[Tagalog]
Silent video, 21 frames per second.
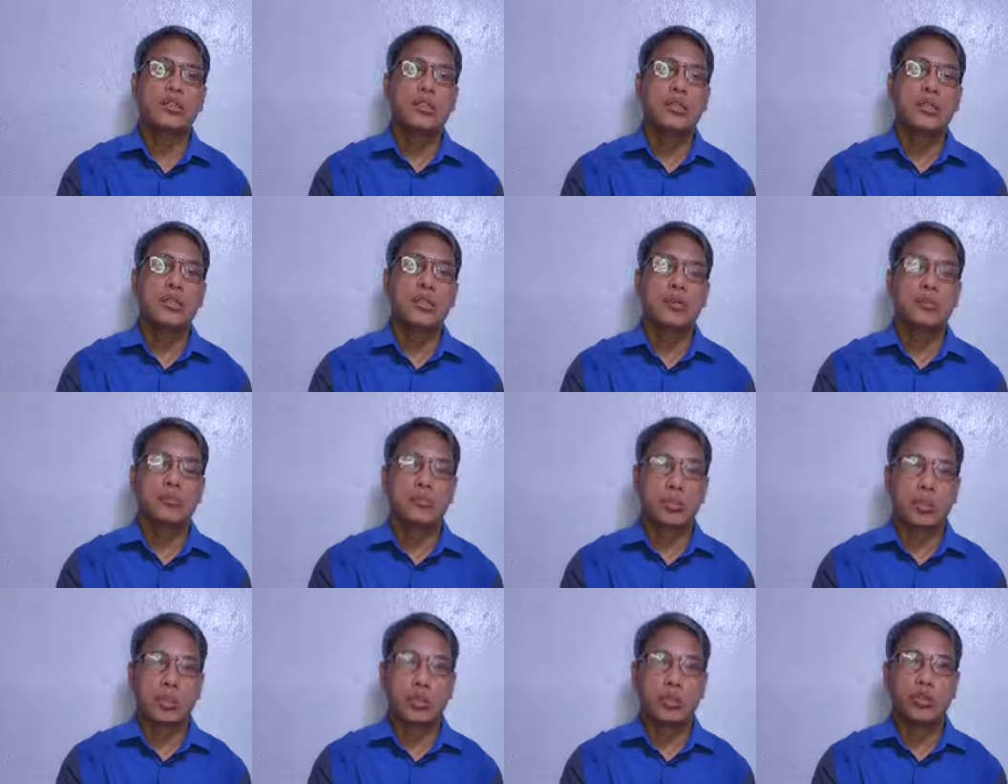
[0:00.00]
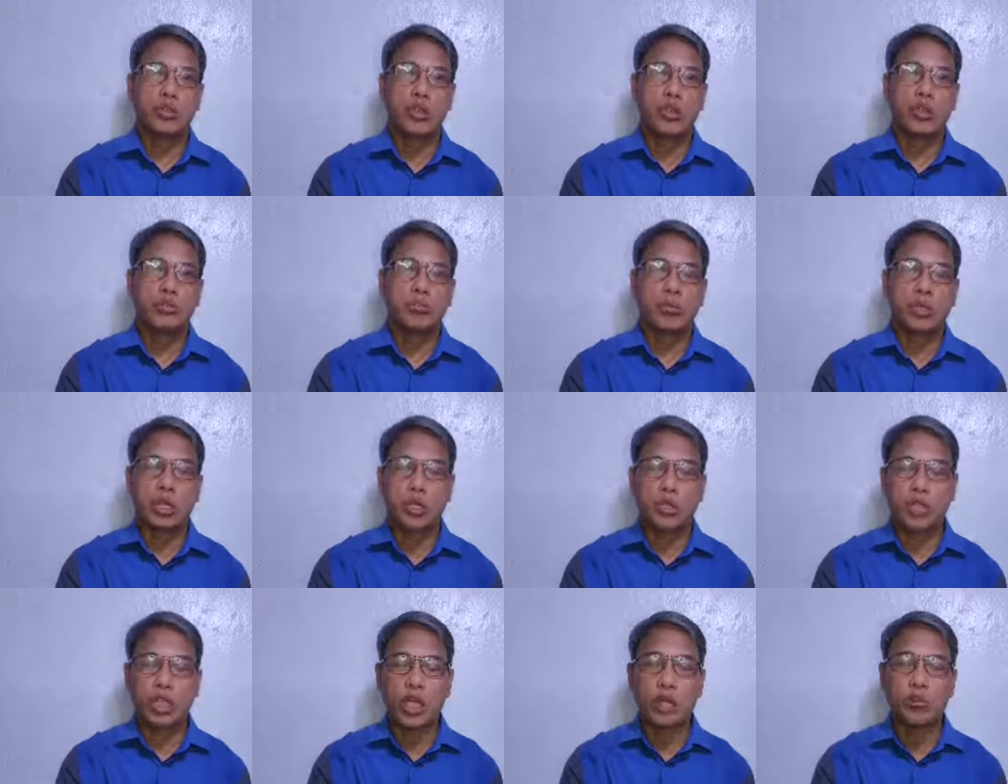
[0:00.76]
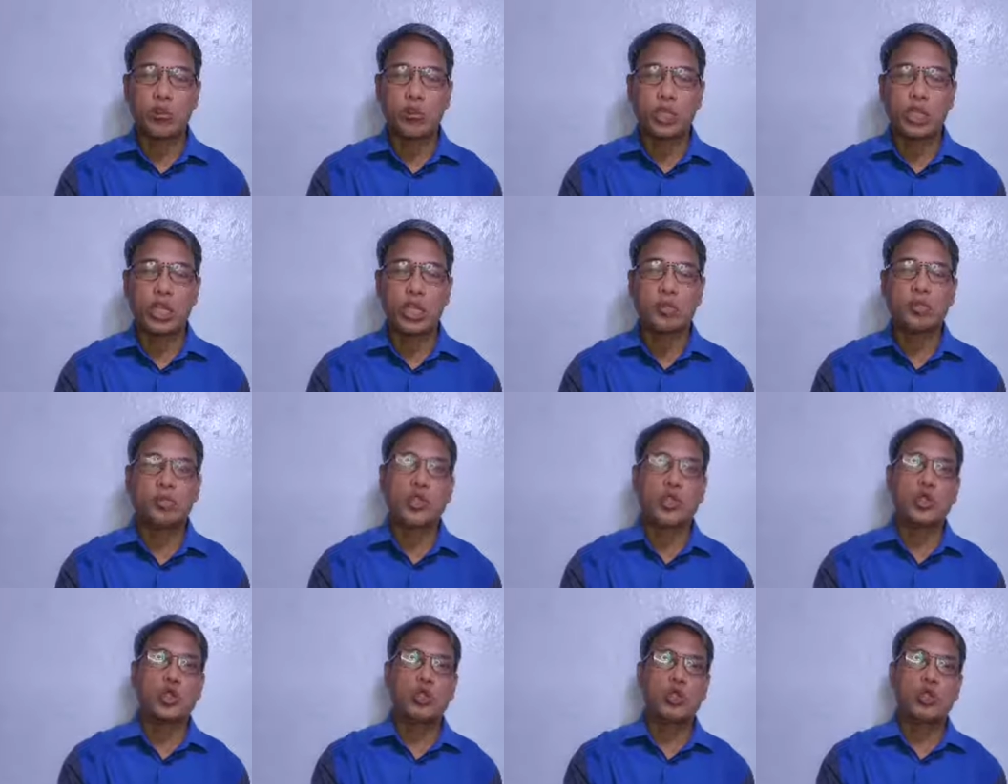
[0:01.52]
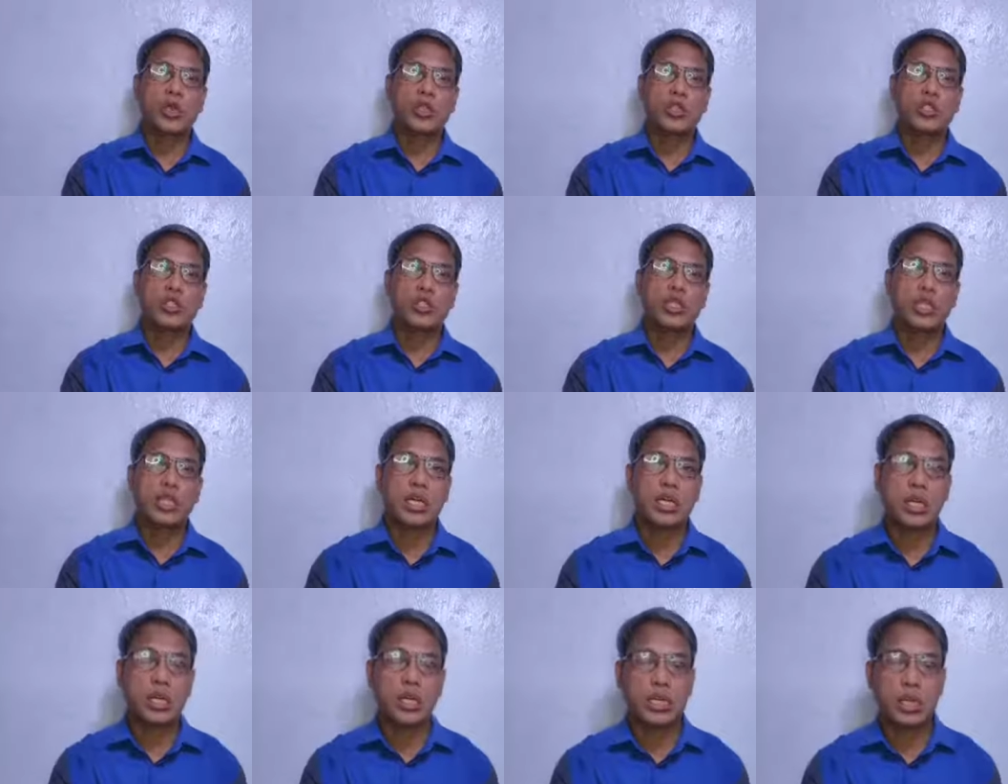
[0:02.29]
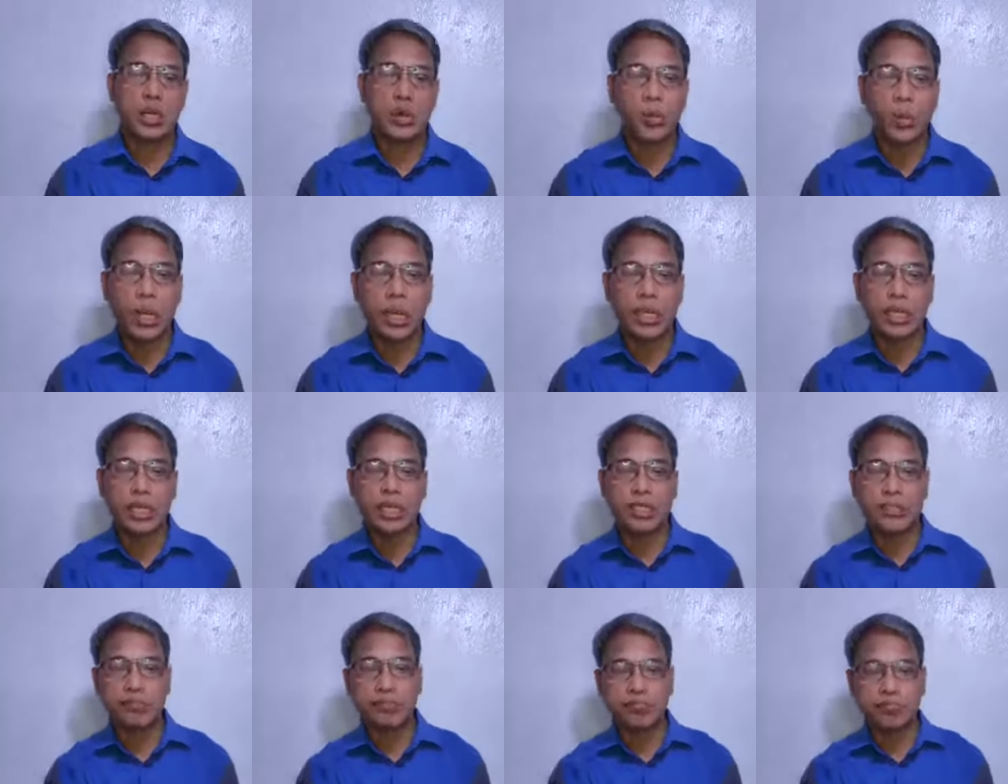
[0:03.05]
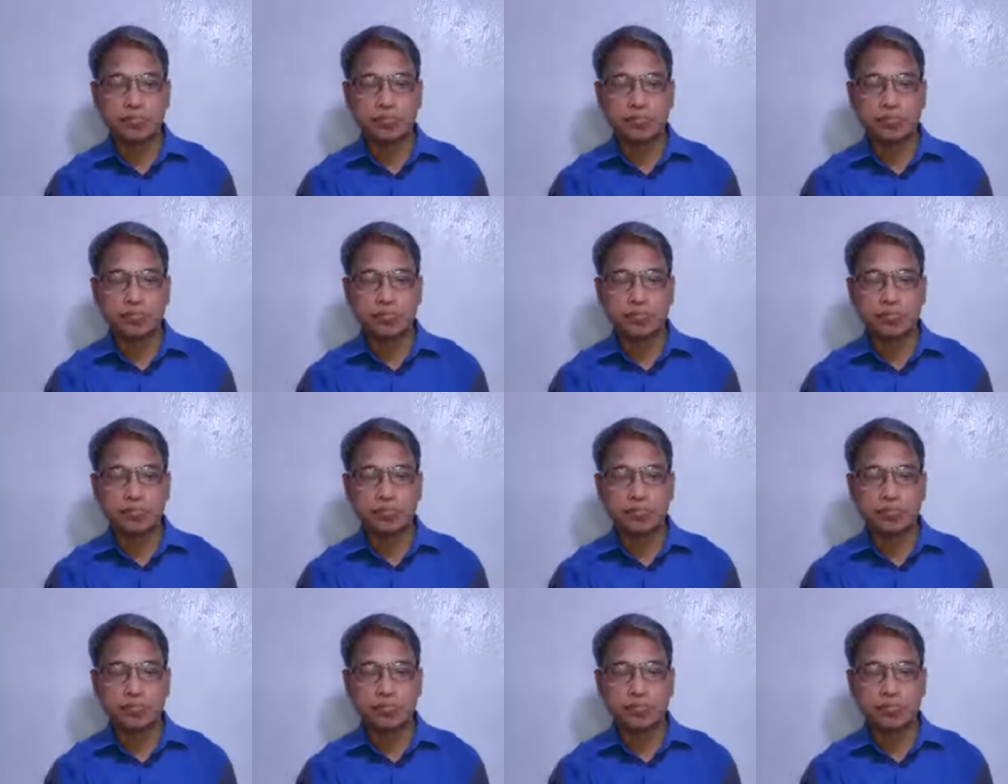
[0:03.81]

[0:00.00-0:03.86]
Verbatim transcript: ah, magkaroon, magkaroon tayo muli ng face to face na gawain